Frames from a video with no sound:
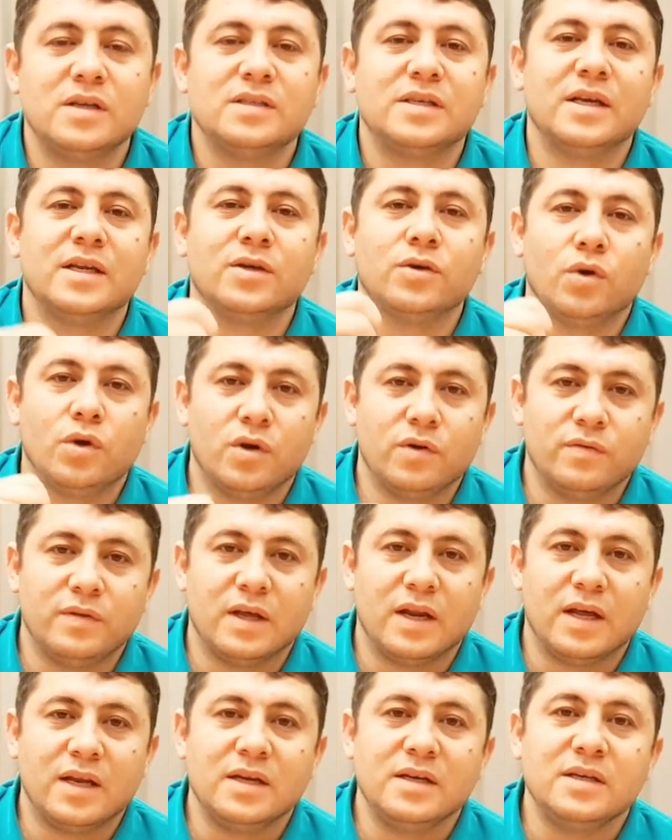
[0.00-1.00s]
Seni
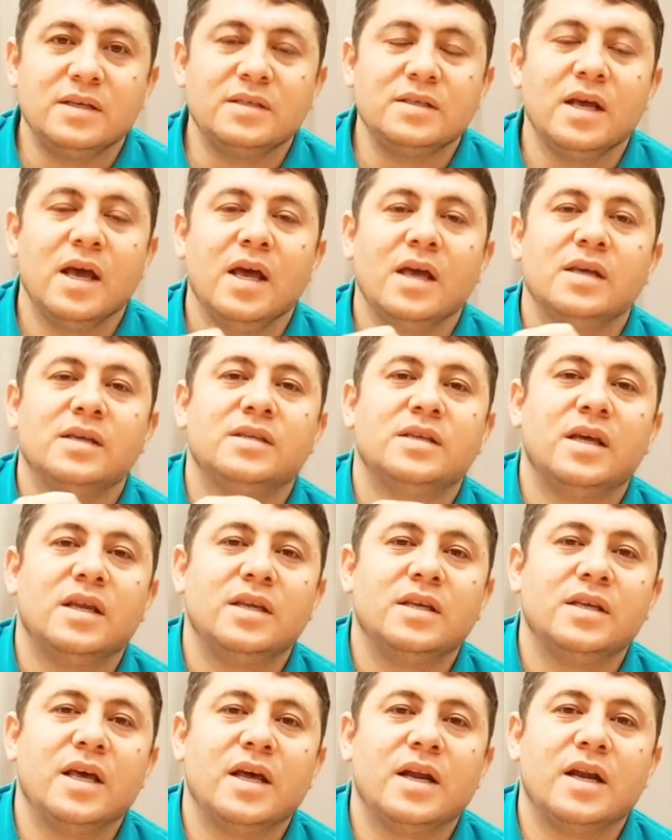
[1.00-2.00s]
görevden alırız,
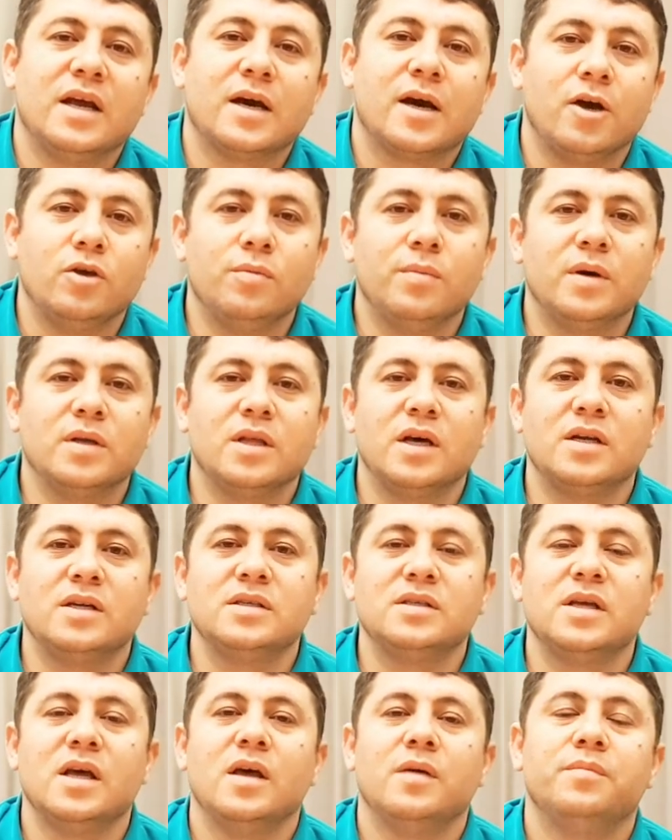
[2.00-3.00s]
senin yerine kayyum
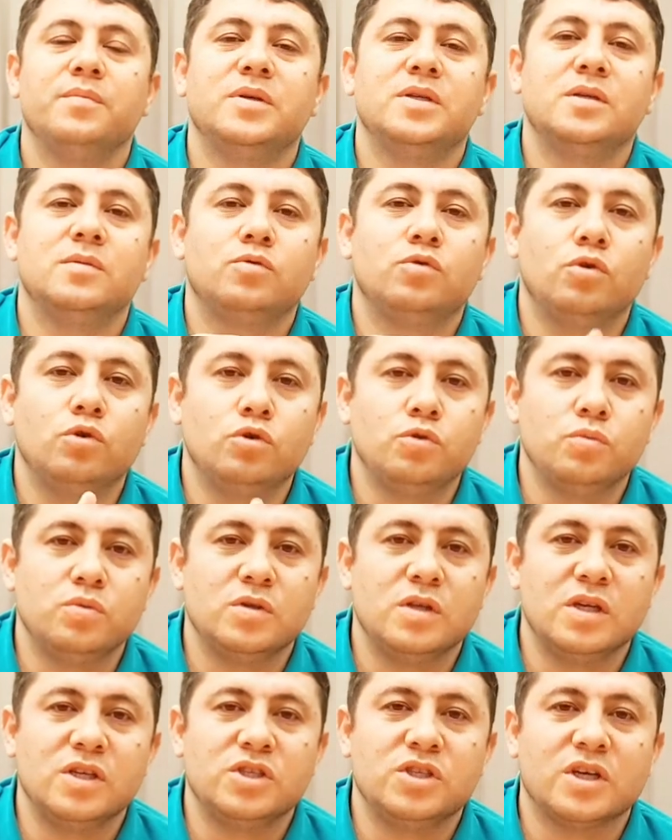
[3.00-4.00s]
atarız, bizim
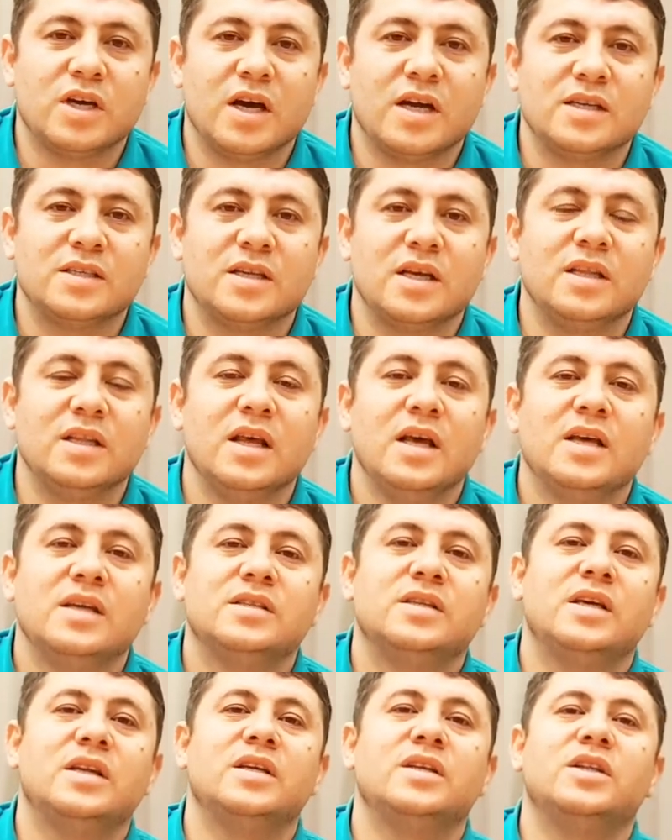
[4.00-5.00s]
sözümüzden çıkarsan
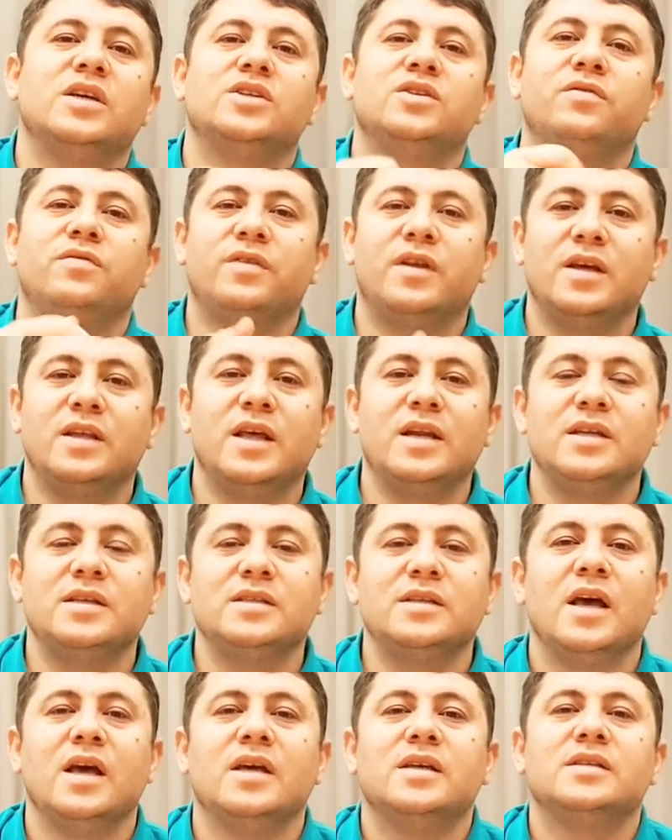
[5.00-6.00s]
seni deşifre
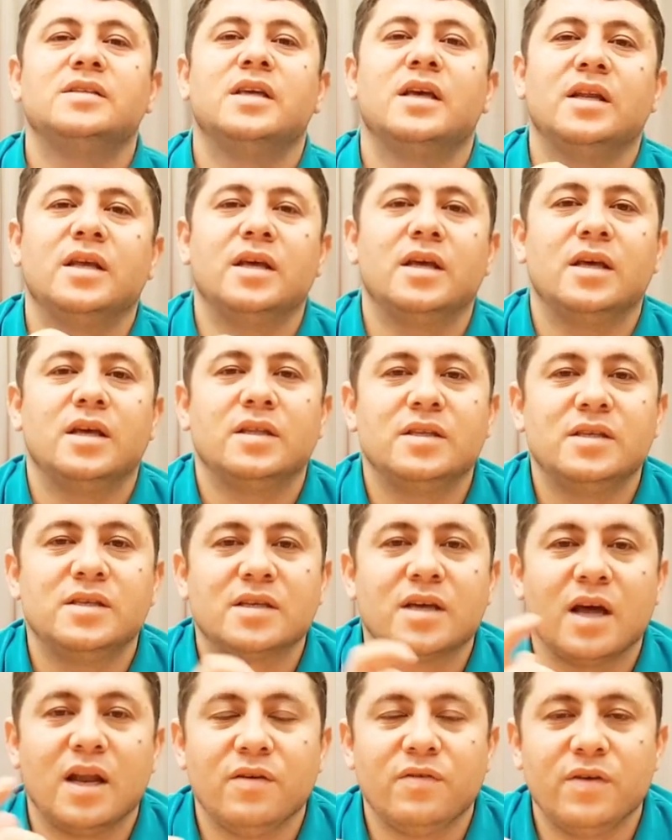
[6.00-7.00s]
ederiz, seni
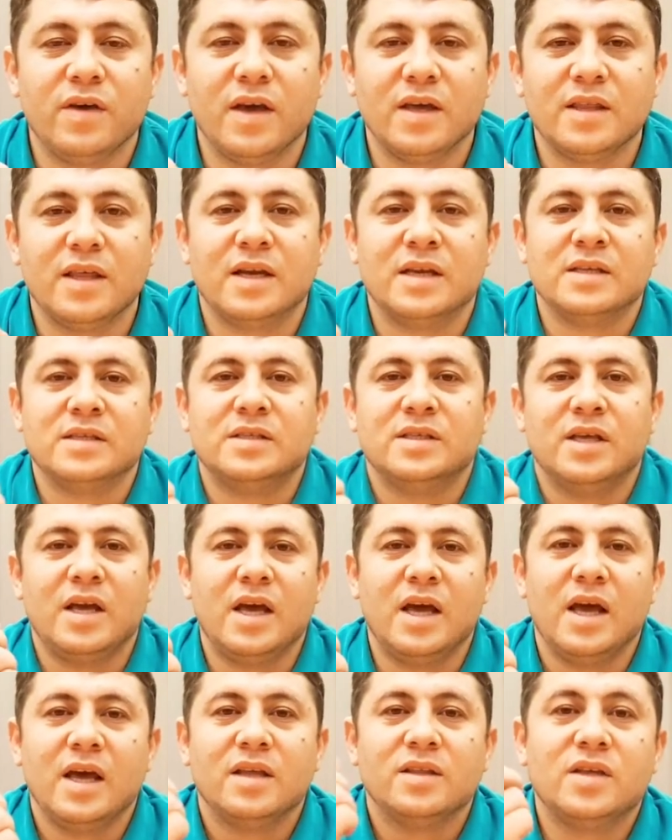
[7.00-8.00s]
diskalifiye ederiz diye
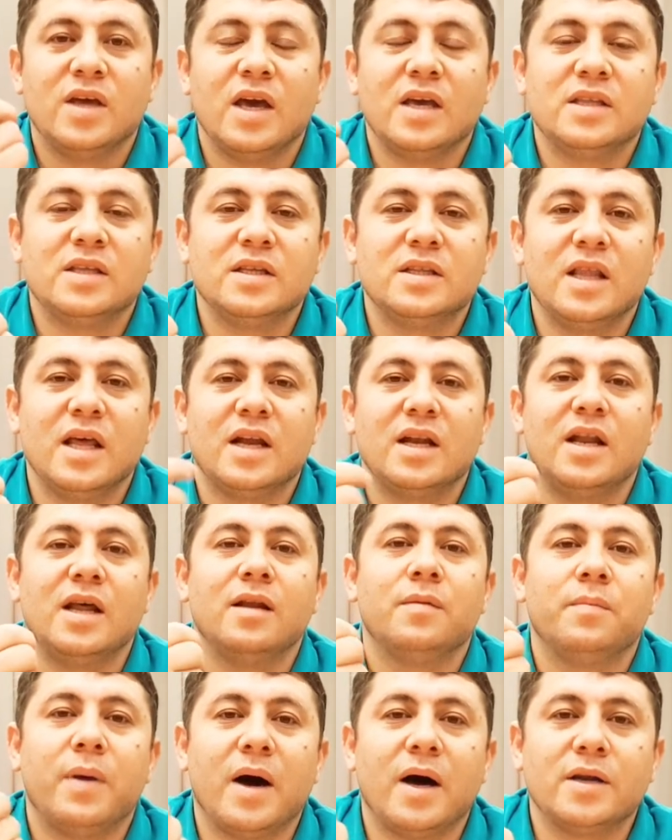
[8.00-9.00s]
tehditlerden
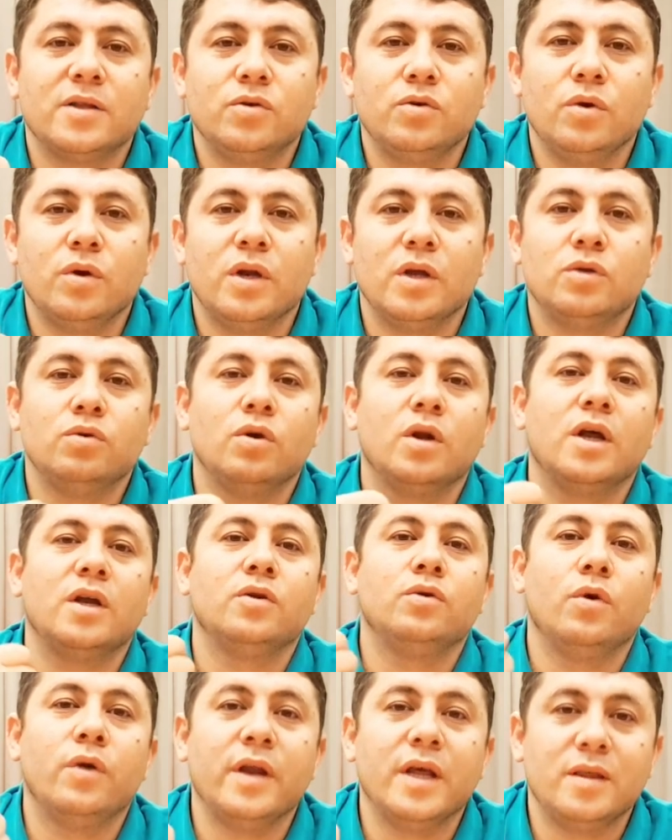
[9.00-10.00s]
parti yönetiyorlar,
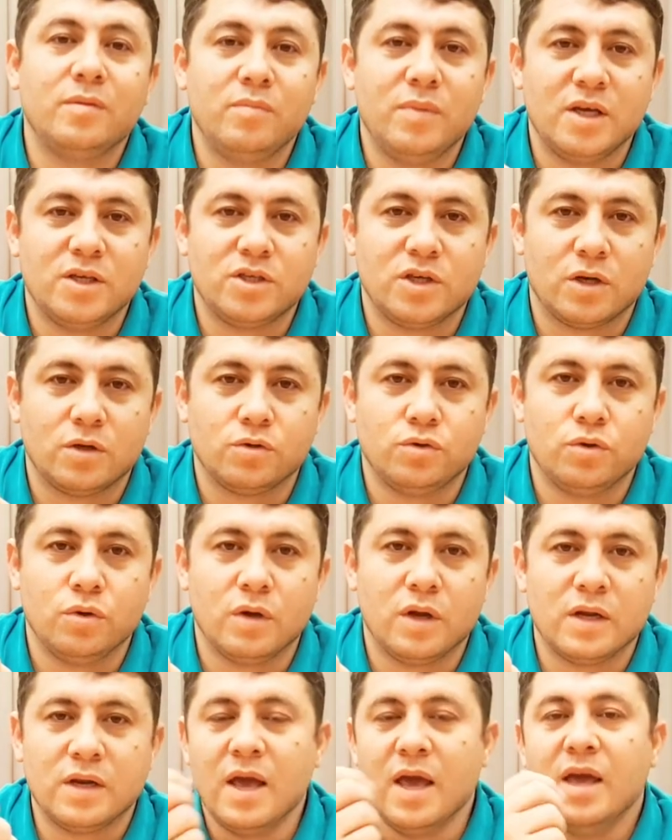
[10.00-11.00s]
yönetmeye
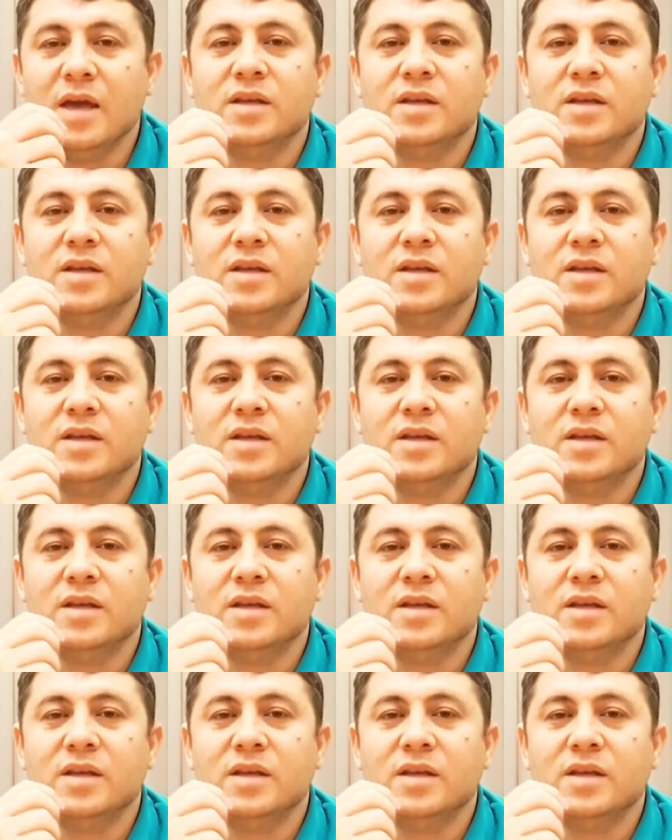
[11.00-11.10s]
çalışıyorlar.